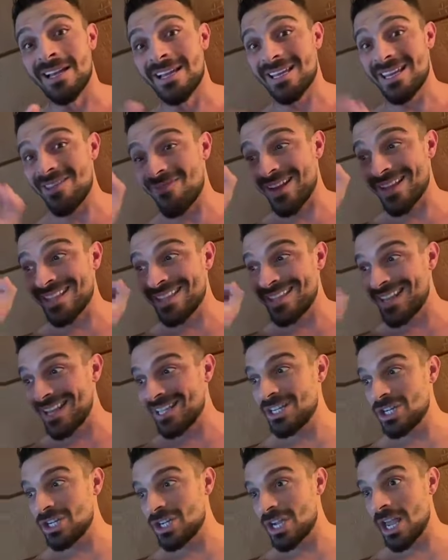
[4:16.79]
Il va
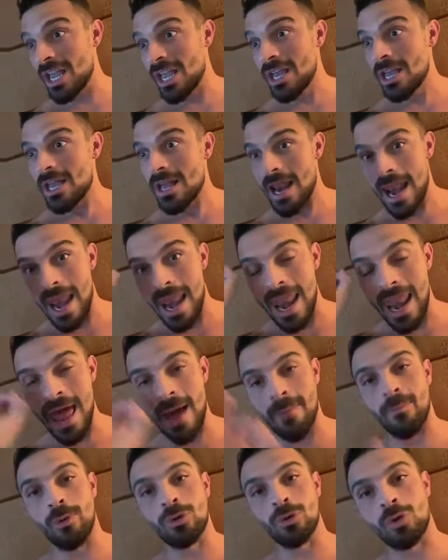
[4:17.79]
dénicher
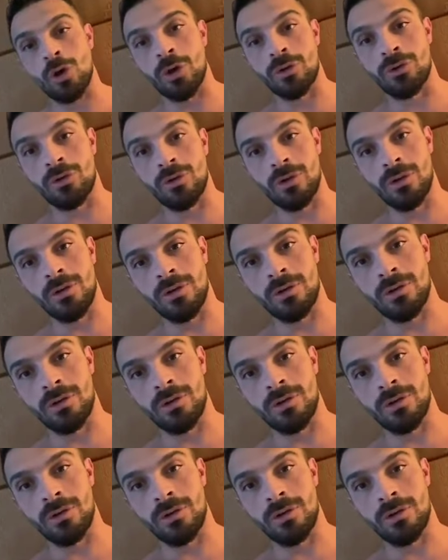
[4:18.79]
la bonne cote.